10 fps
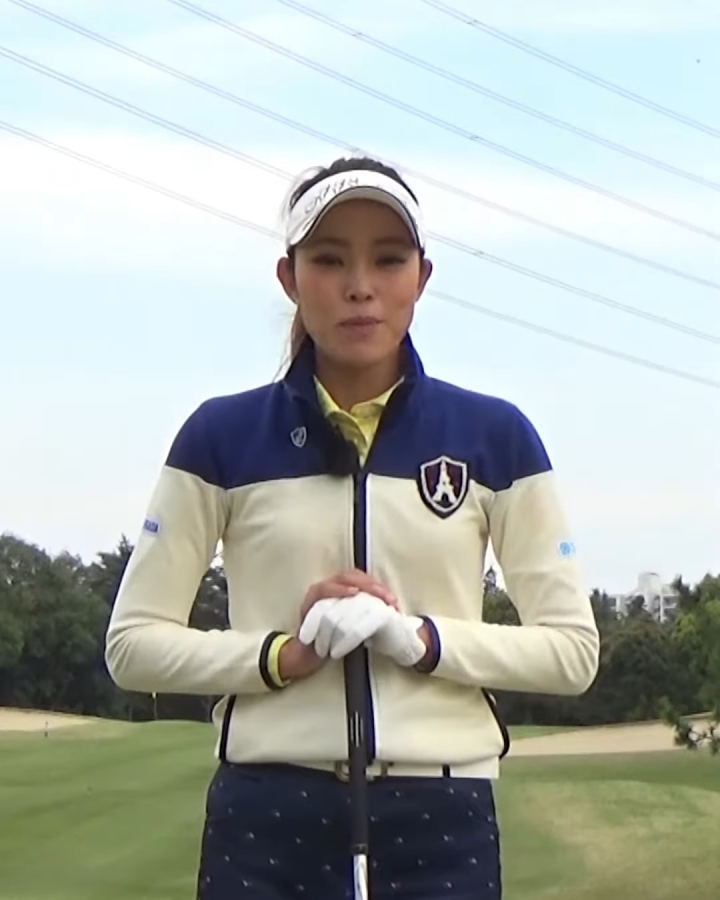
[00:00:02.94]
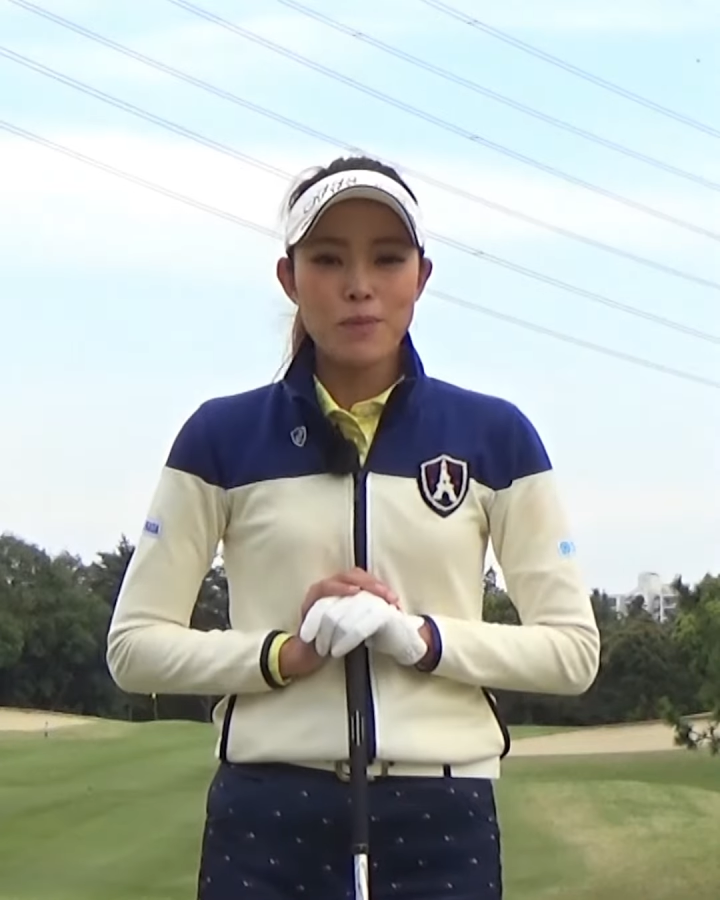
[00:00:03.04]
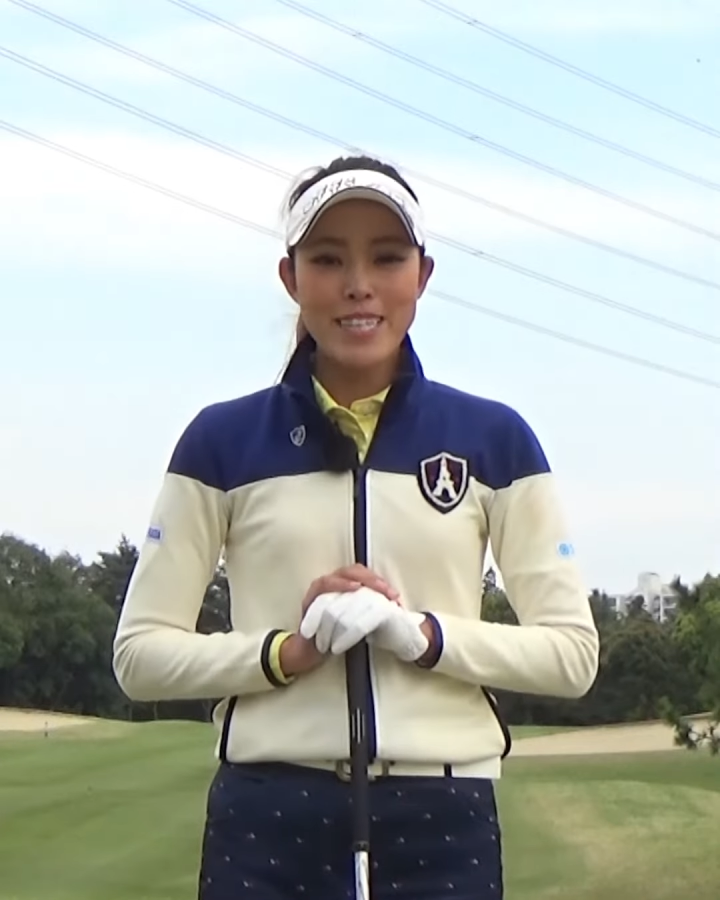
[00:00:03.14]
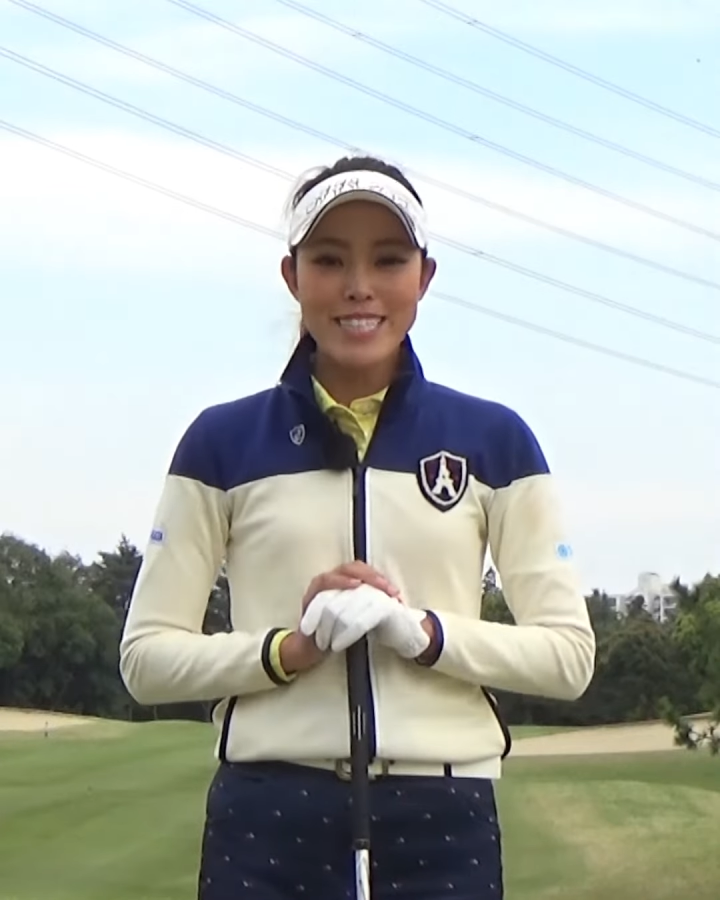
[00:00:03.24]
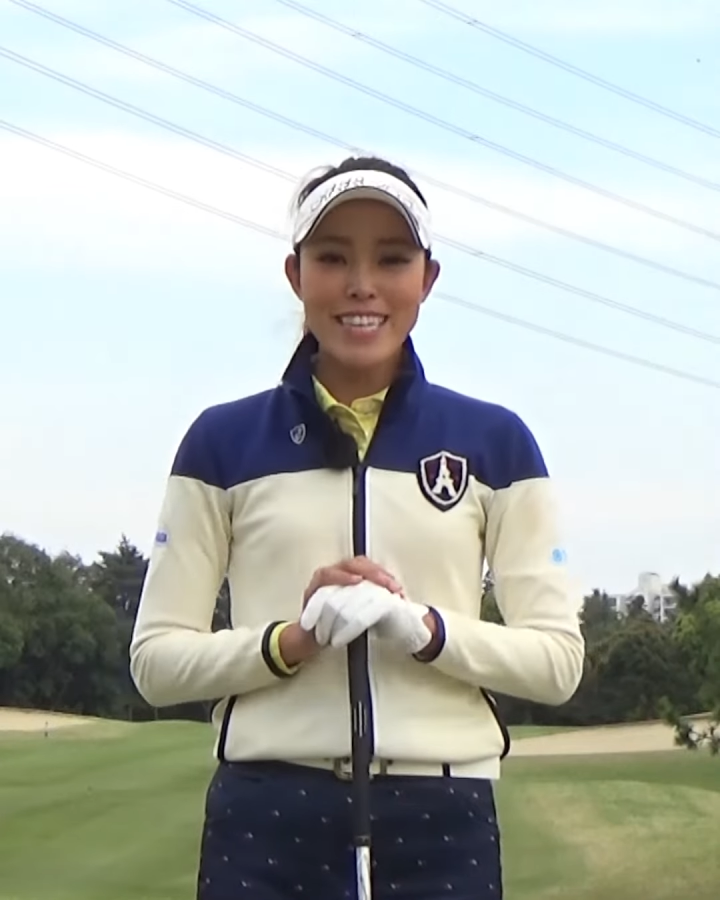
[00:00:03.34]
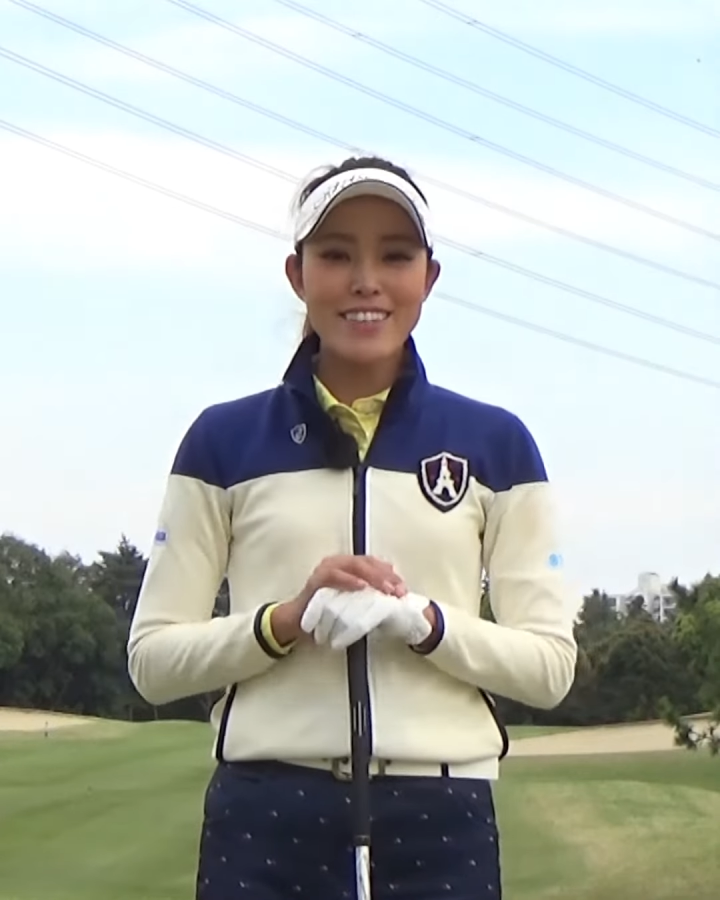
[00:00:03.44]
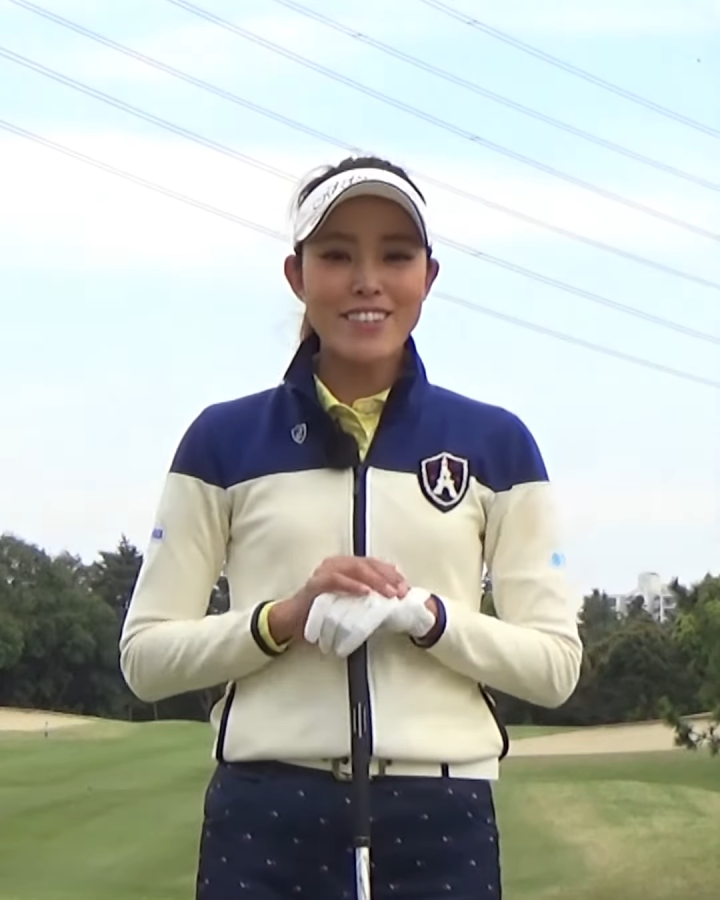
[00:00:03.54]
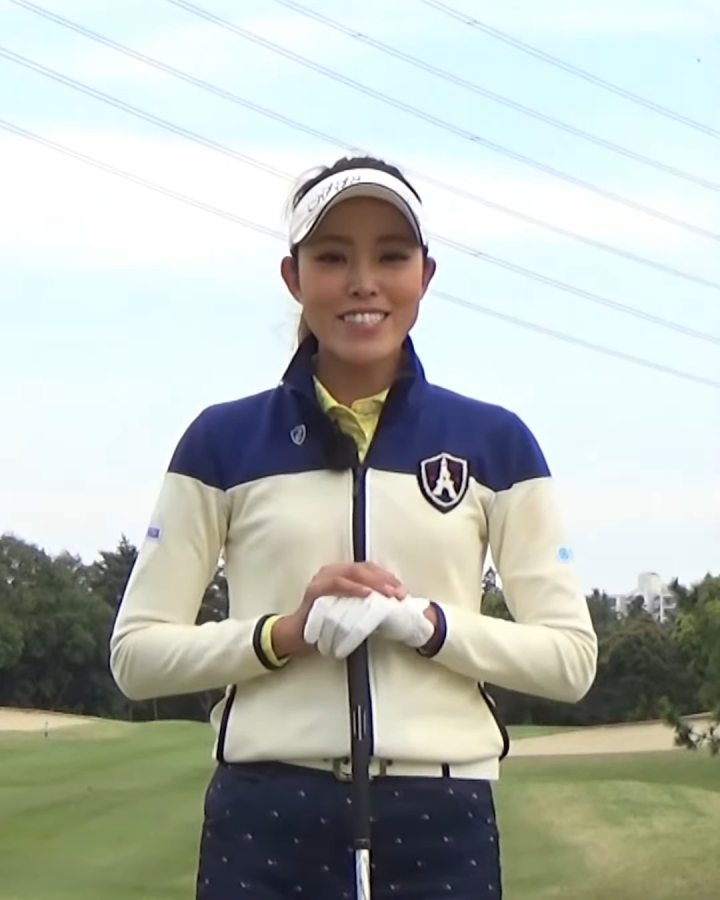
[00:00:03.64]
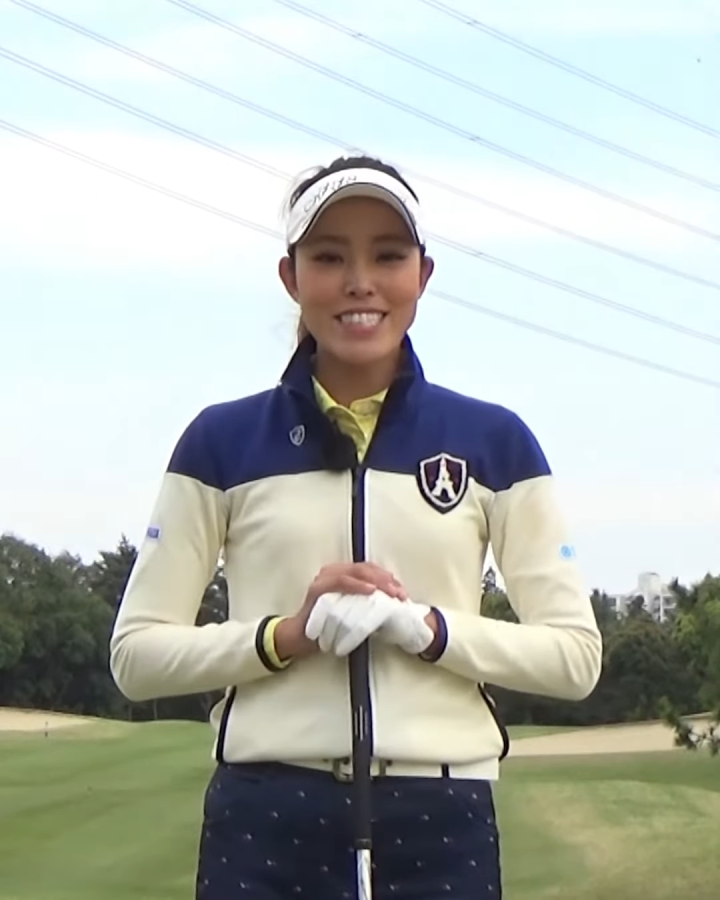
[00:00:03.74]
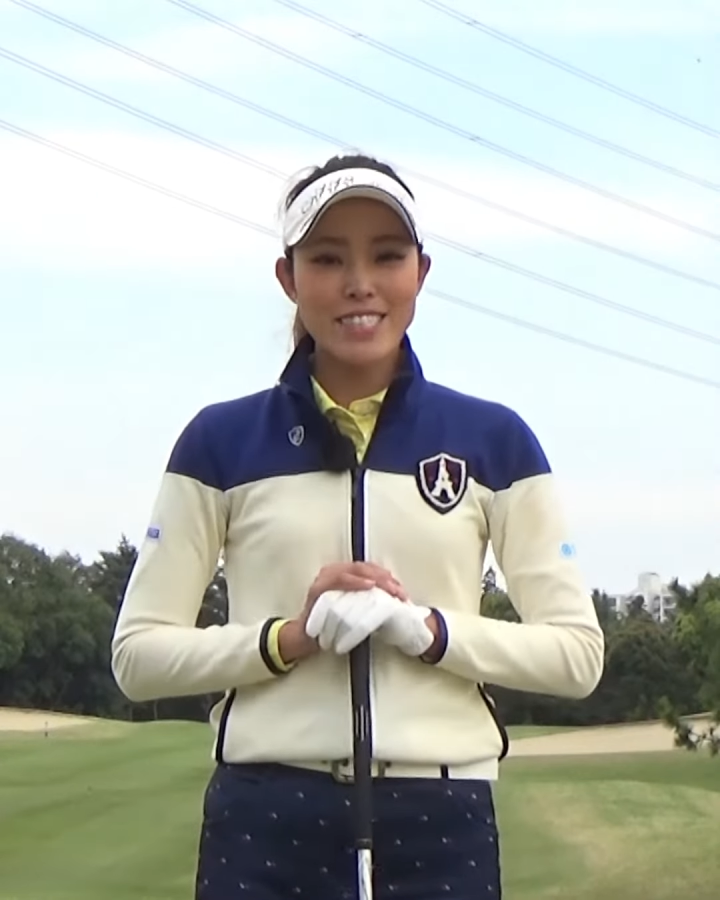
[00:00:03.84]
皆さん
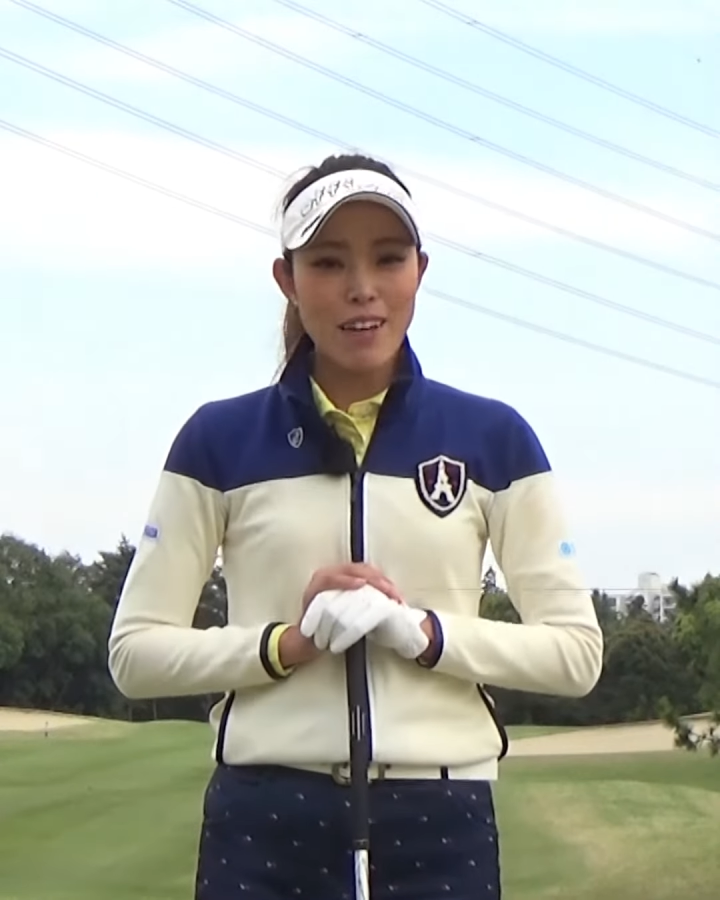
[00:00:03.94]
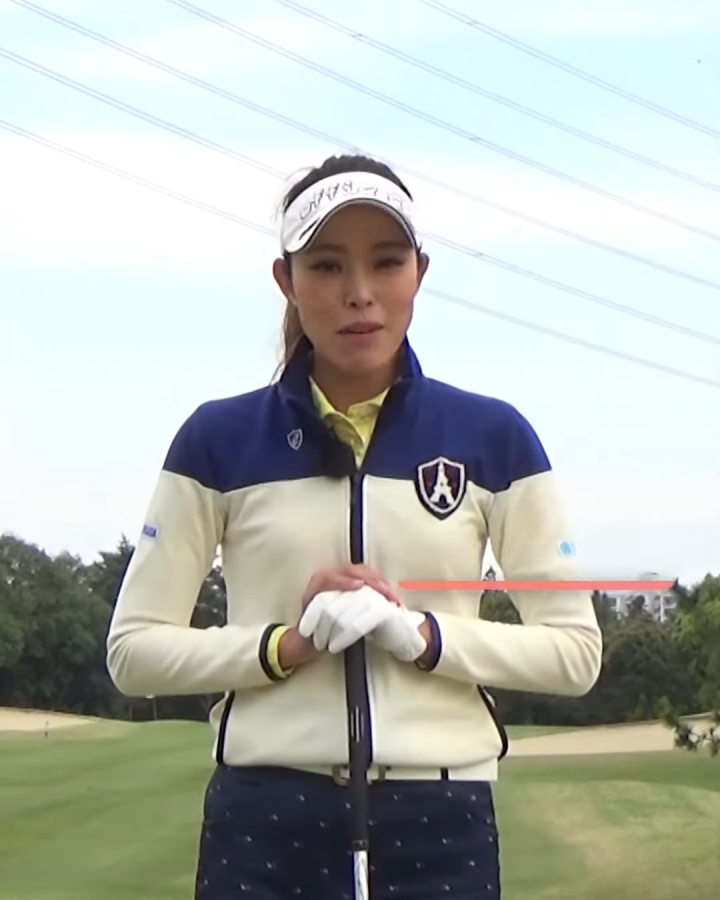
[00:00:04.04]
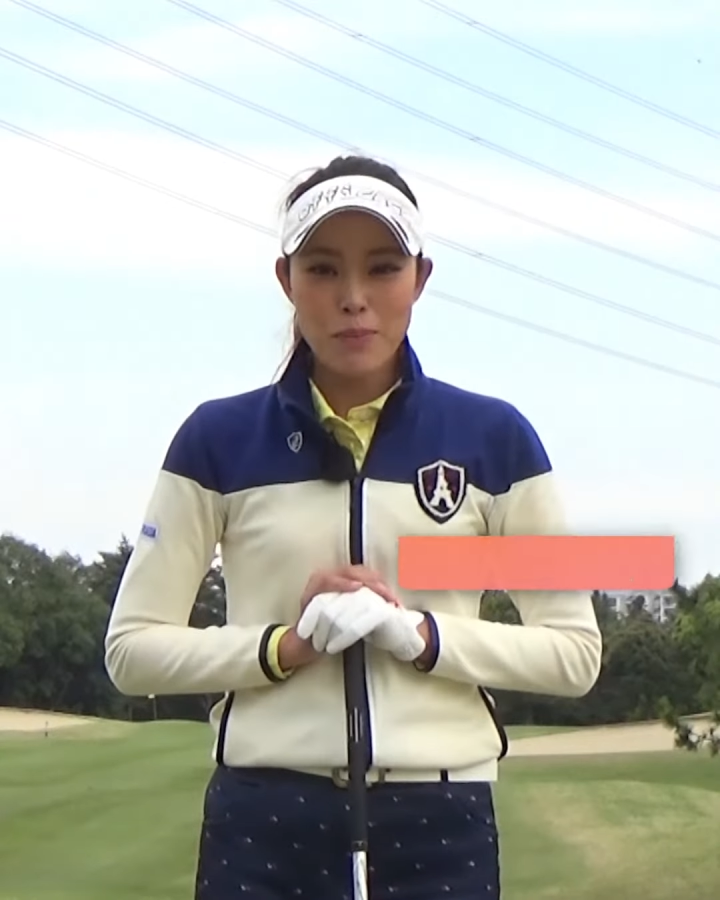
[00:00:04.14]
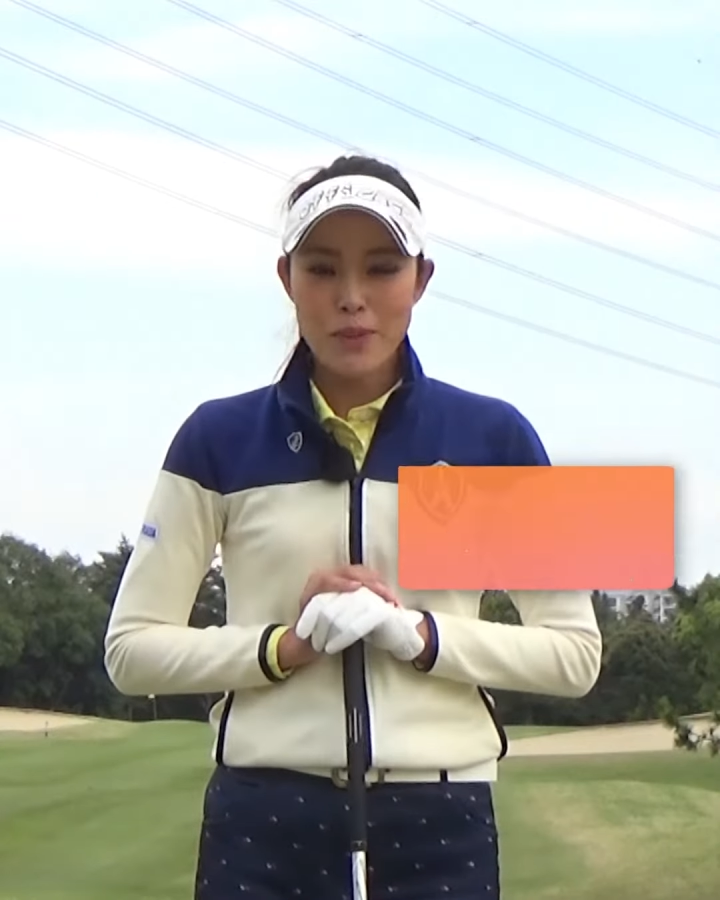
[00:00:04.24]
こんにちは